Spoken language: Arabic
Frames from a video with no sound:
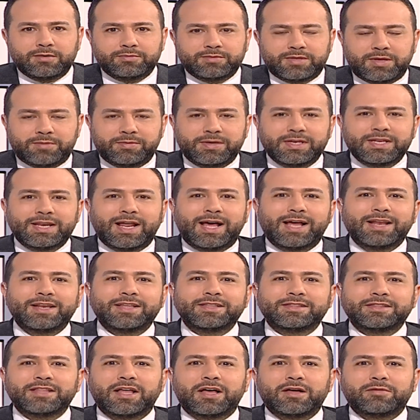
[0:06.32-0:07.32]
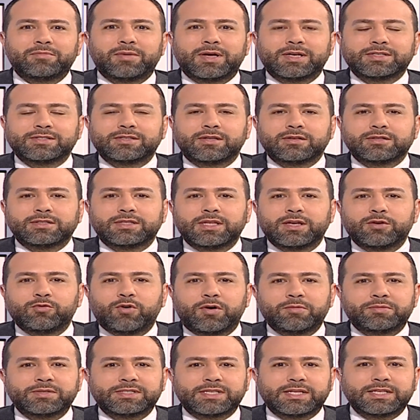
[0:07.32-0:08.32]
متابعين حلقتنا مع سانتي
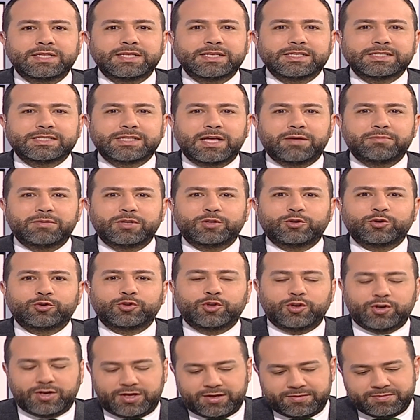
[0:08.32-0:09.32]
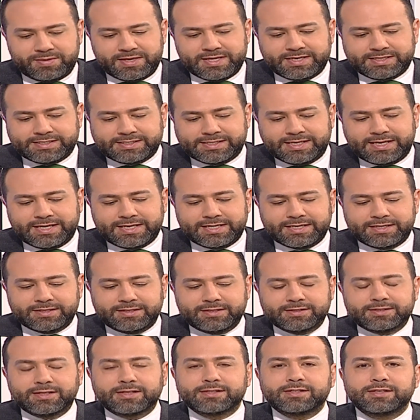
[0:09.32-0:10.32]
وبيسعدني استقبل دكتور اميل زين
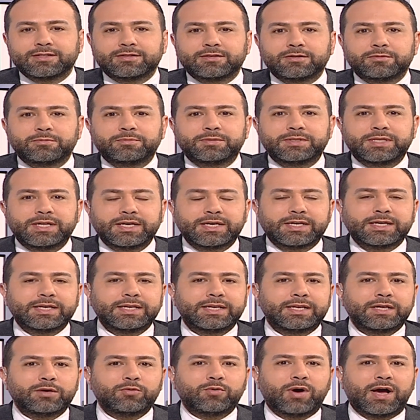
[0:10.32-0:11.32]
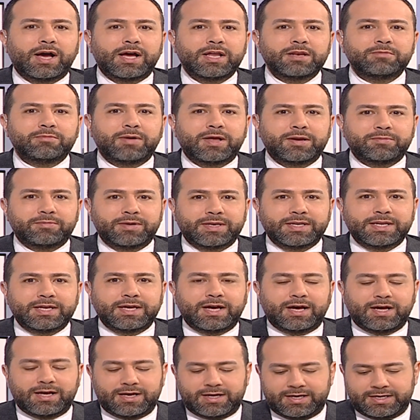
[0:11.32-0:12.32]
اختصاصي طب داخلي وعلم
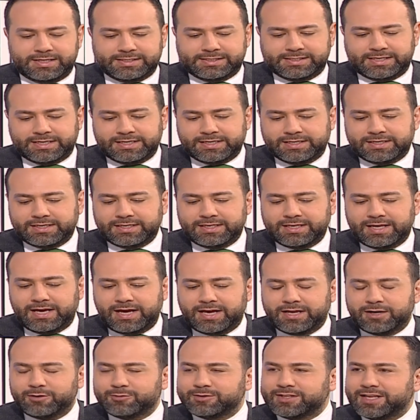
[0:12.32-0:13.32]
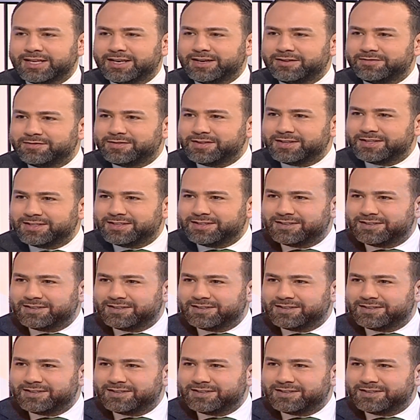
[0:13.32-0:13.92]
المناعه السريريه اهلا وسهلا فيك